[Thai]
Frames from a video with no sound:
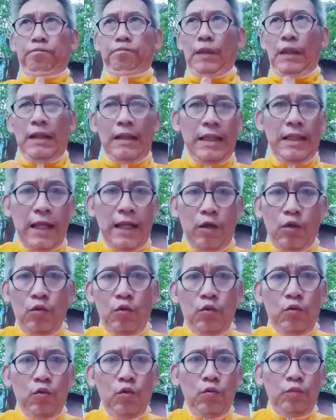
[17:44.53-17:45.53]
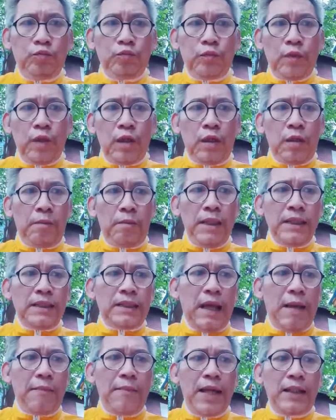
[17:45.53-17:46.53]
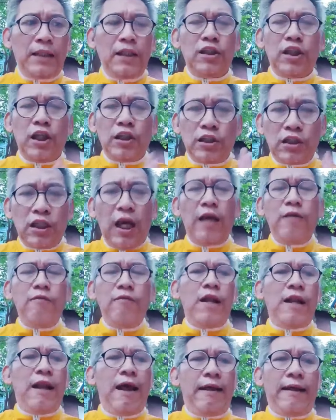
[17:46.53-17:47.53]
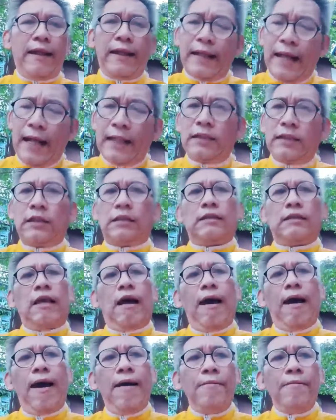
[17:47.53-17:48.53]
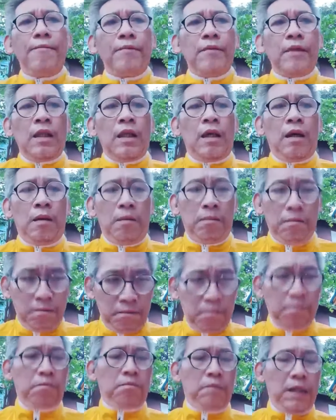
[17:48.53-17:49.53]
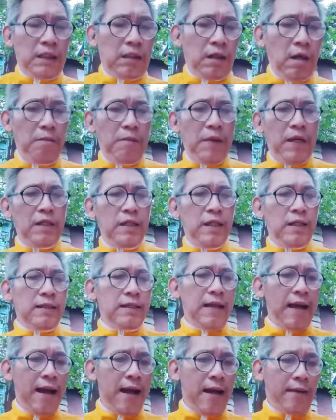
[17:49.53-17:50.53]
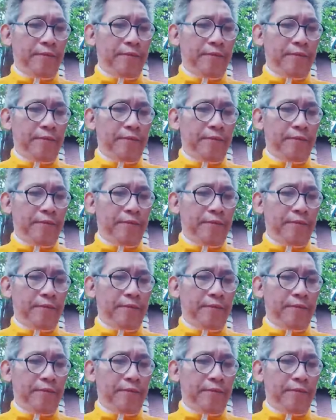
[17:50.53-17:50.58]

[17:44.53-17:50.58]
เรียนรู้ไม่สามารถที่จะใช้เวลาในการศึกษามันก็เป็นเรื่องยาก